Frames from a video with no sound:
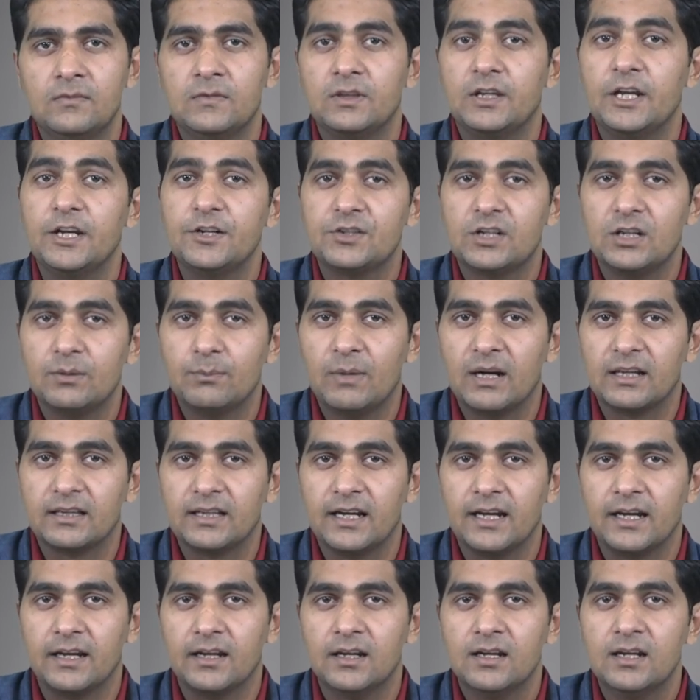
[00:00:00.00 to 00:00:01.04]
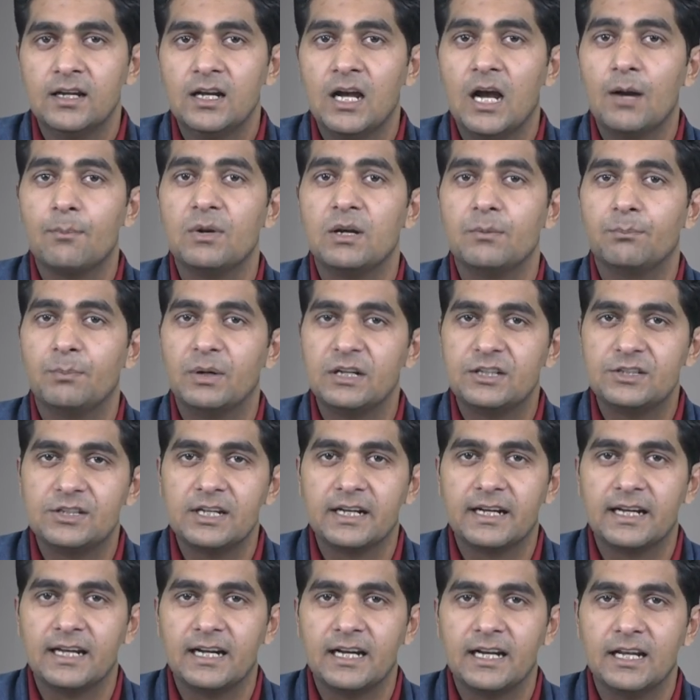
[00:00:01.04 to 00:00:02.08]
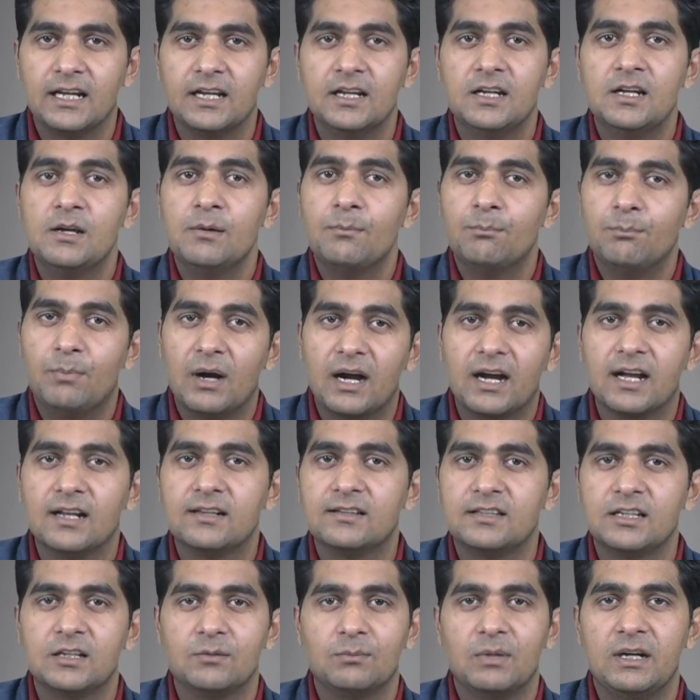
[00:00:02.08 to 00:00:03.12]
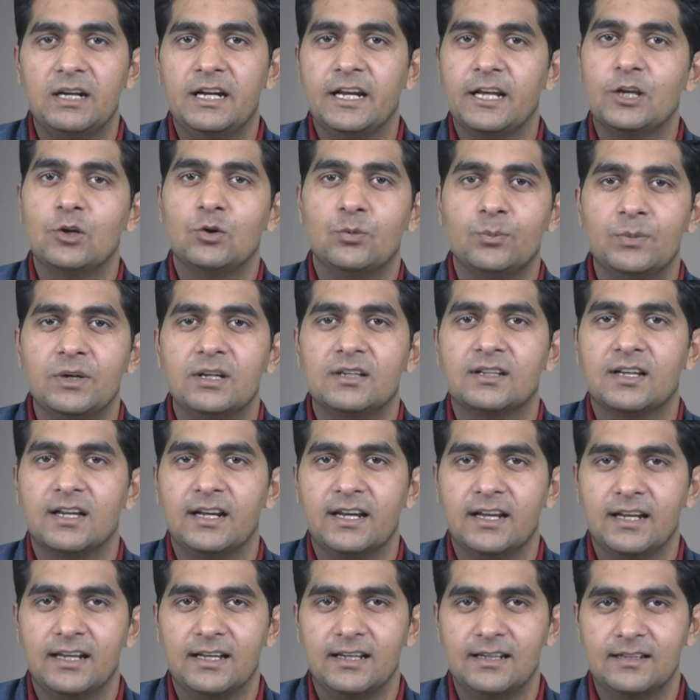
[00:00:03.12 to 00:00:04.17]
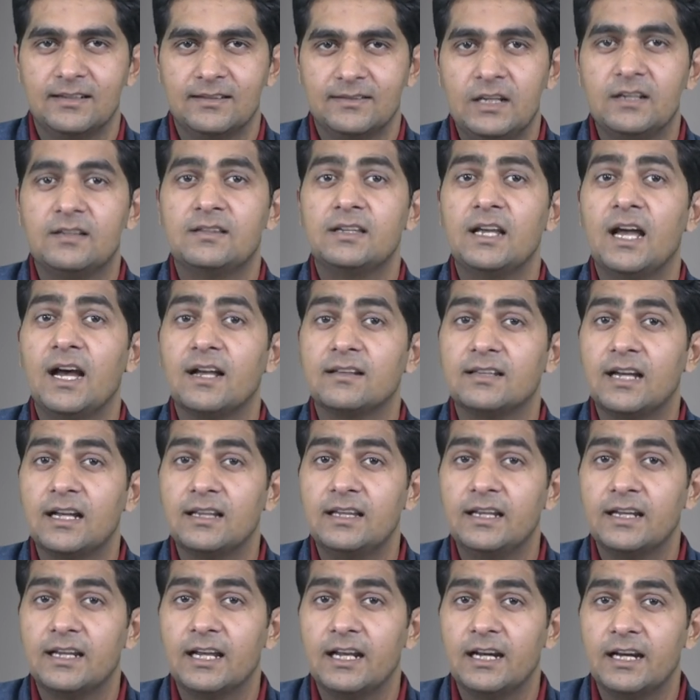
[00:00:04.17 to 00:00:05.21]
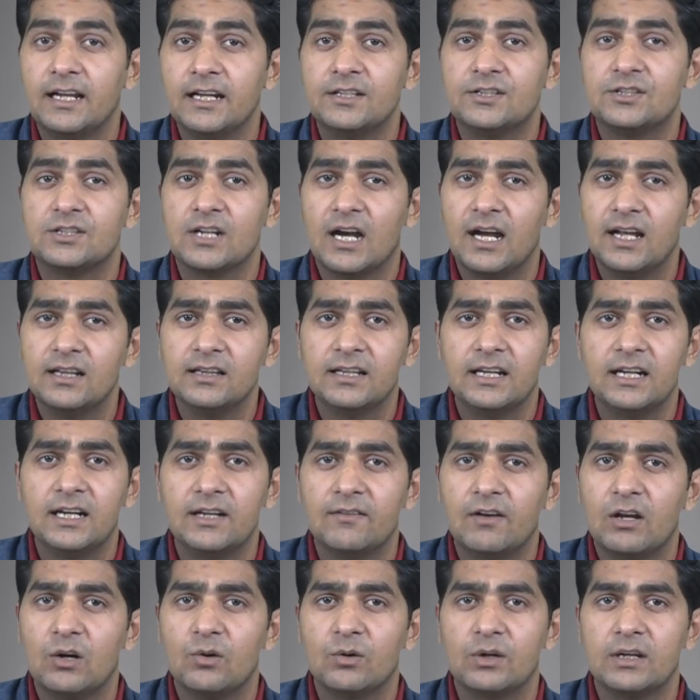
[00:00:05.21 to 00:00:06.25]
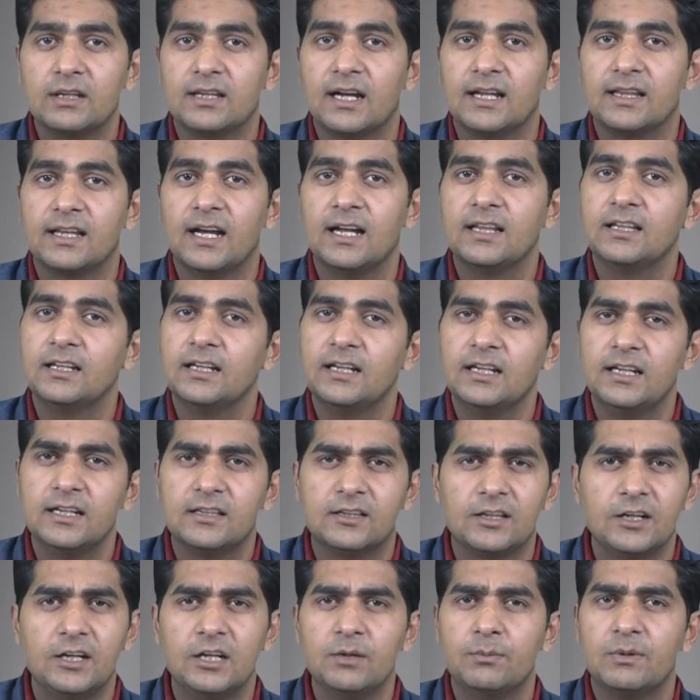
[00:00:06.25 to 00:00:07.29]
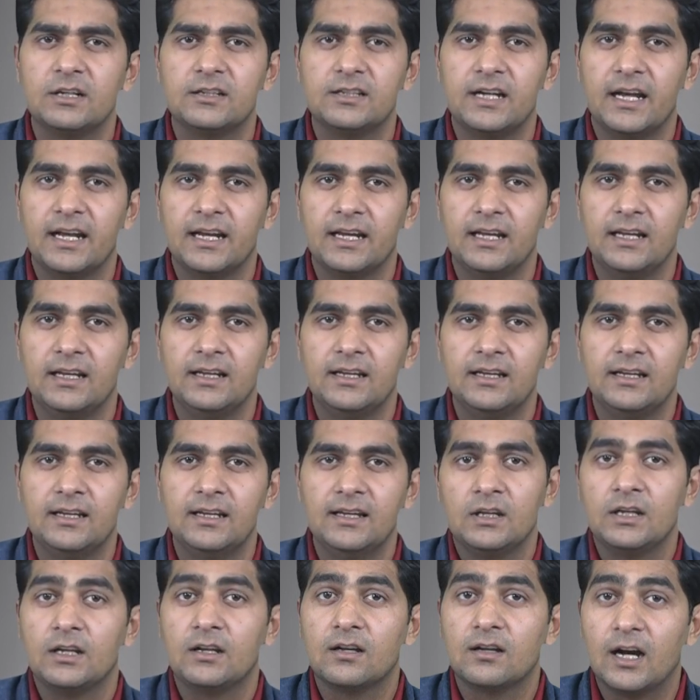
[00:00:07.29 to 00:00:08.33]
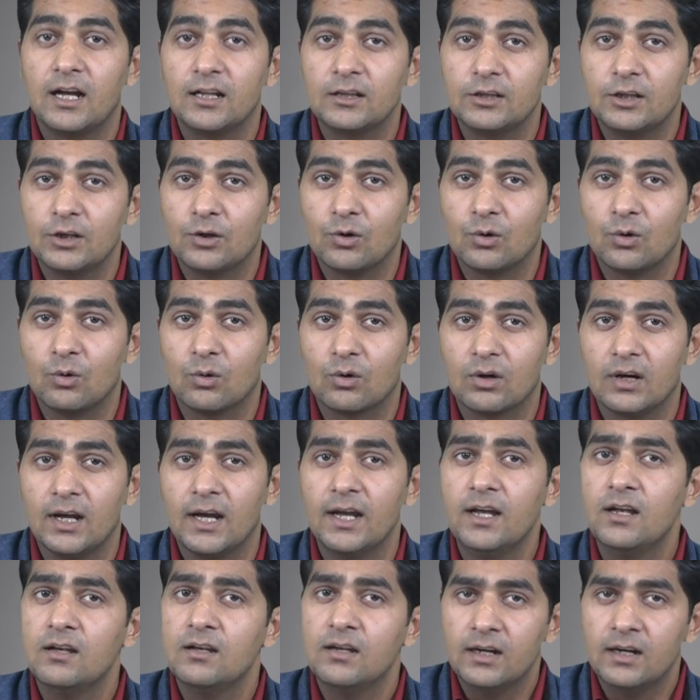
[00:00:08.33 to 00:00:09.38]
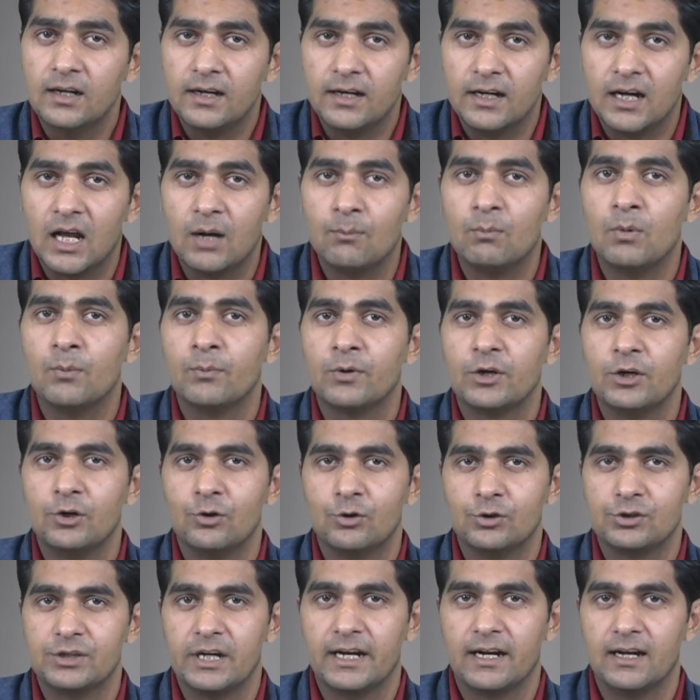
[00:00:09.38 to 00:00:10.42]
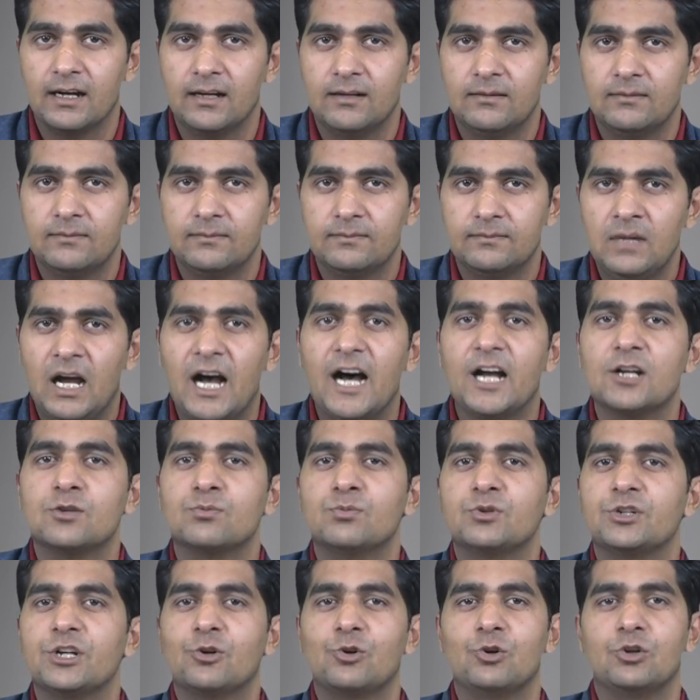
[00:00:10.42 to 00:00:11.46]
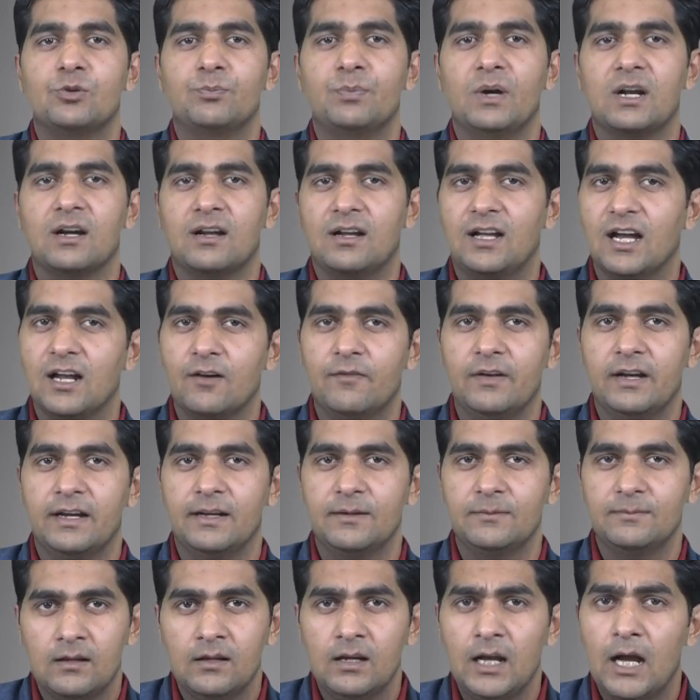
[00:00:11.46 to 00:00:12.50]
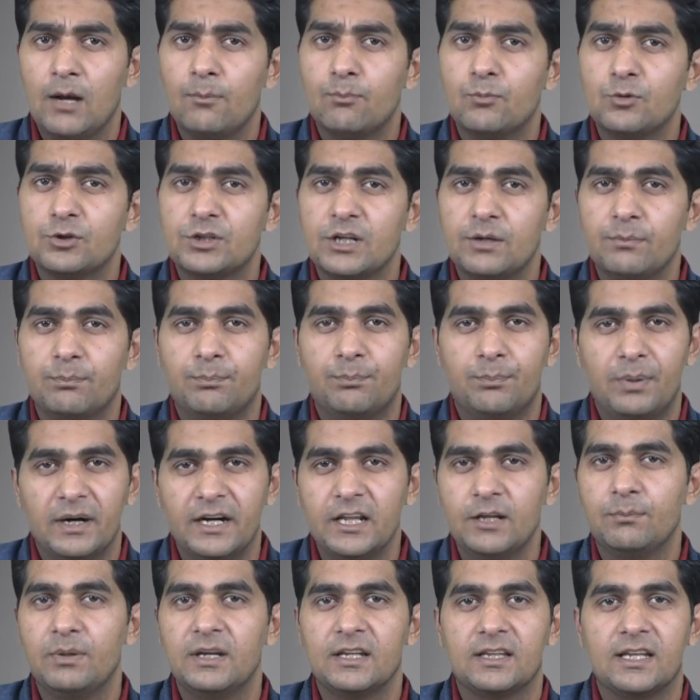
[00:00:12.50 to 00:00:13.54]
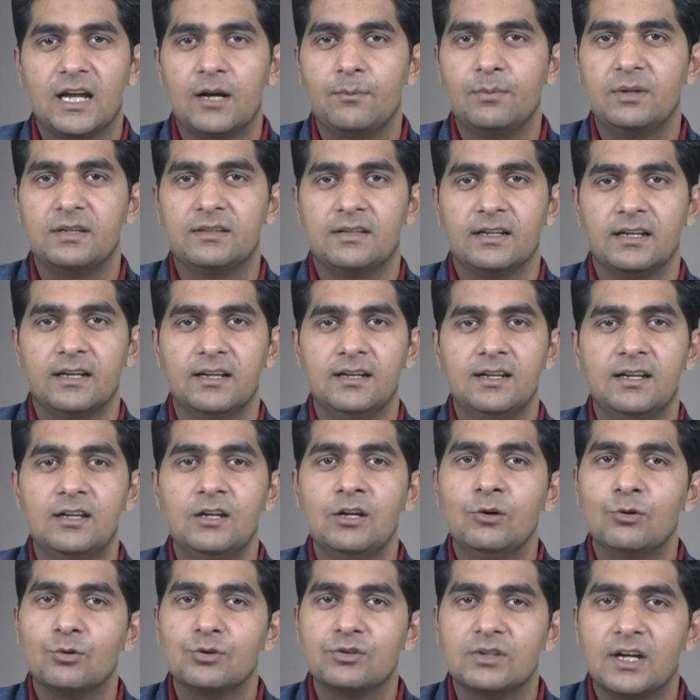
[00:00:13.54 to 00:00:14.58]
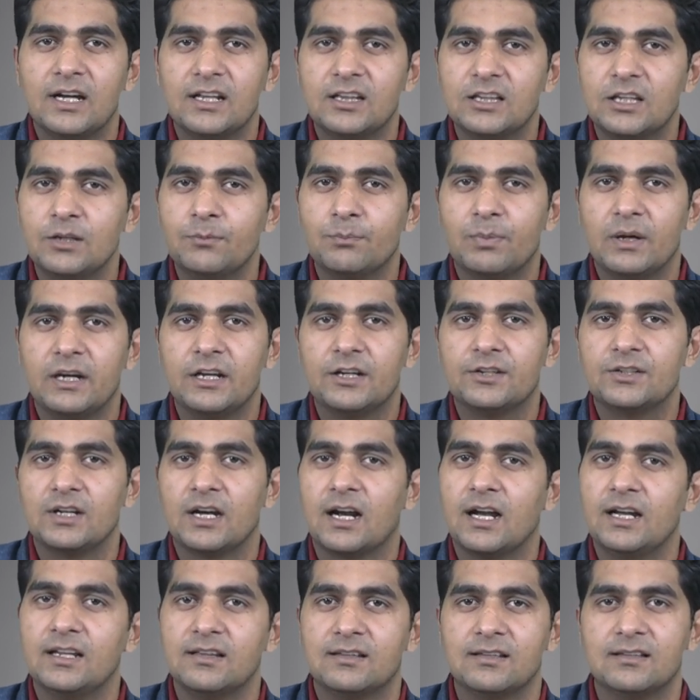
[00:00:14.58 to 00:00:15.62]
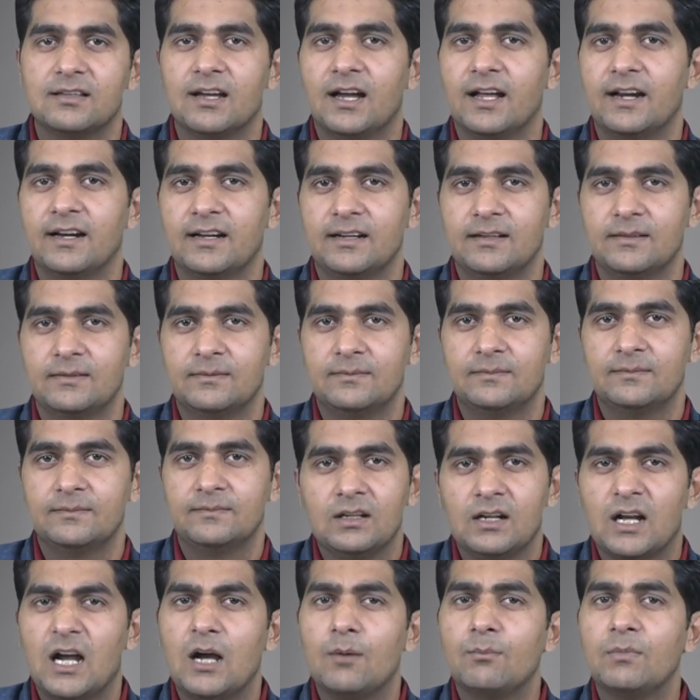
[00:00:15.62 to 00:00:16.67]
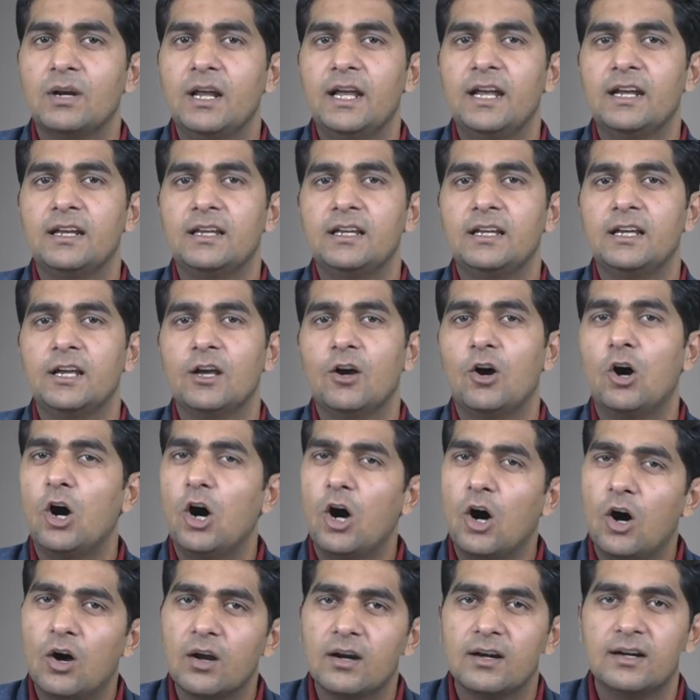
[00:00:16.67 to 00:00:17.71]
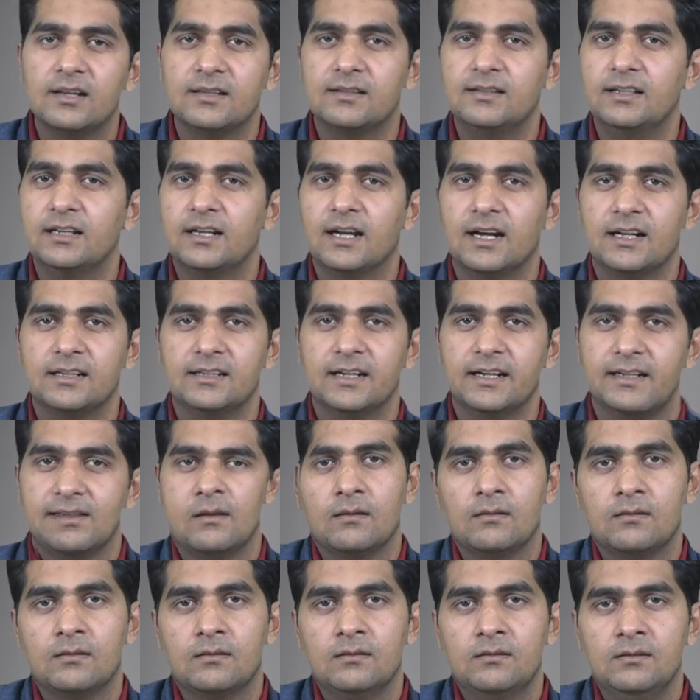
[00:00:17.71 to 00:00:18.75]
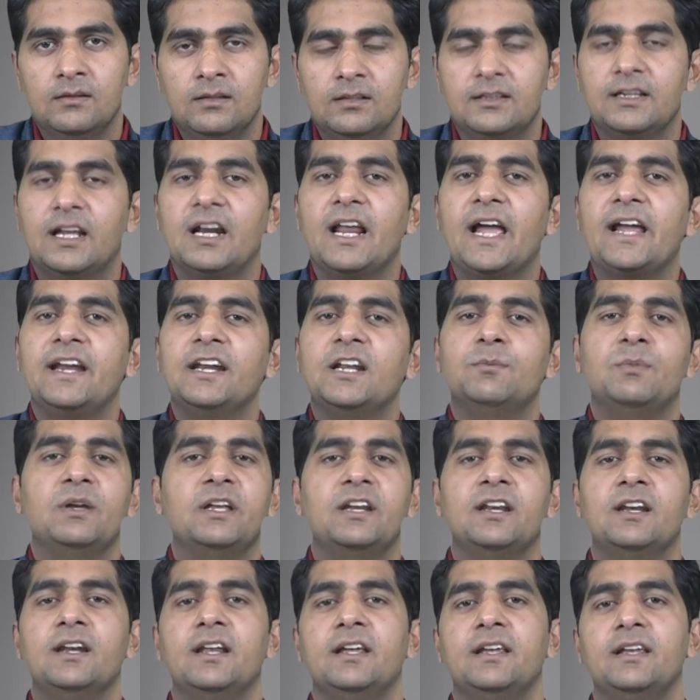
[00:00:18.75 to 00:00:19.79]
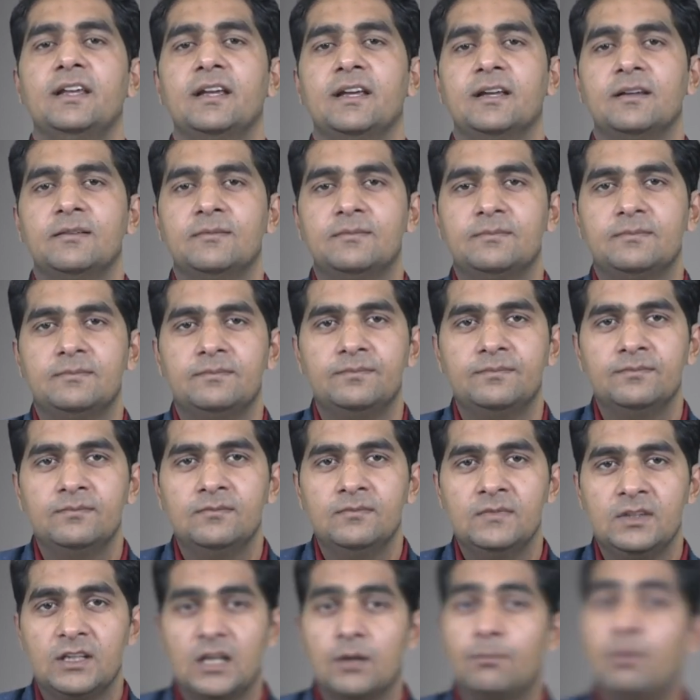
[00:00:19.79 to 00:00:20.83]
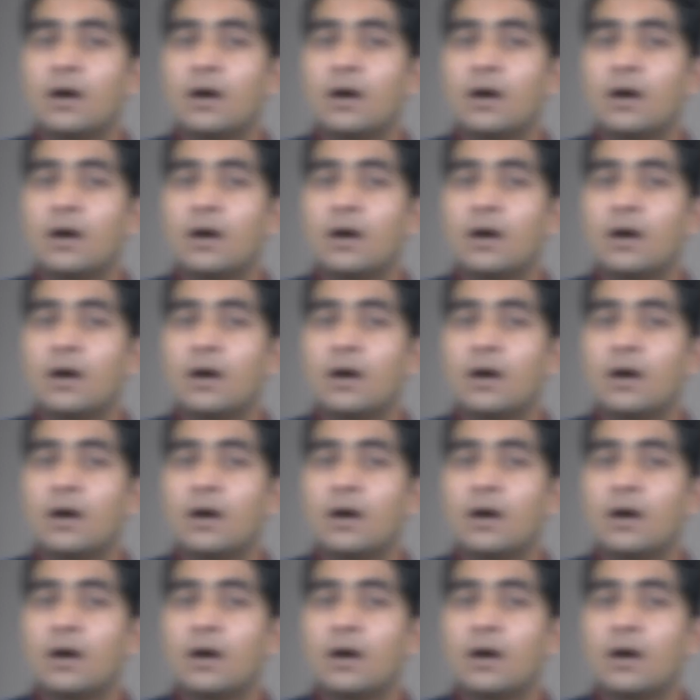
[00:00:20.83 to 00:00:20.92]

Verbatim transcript: देश की माताएं अपने बच्चे के लिए भगत सिंह बनने की उम्मीद करेंगी इससे आज़ादी के लिए चांद देने वालों की तादाद इतनी बढ़ जाएगी कि क्रांति को रोकना नामुमकिन हो जाएगा आज मुझे खुद पर गर्व है अब मुझे बड़ी बेताबी से उस अंतिम परीक्षा का इंतज़ार है कामना है कि यह और नज़दीक आ जाए यह लाइनें मेरी नहीं हैं यह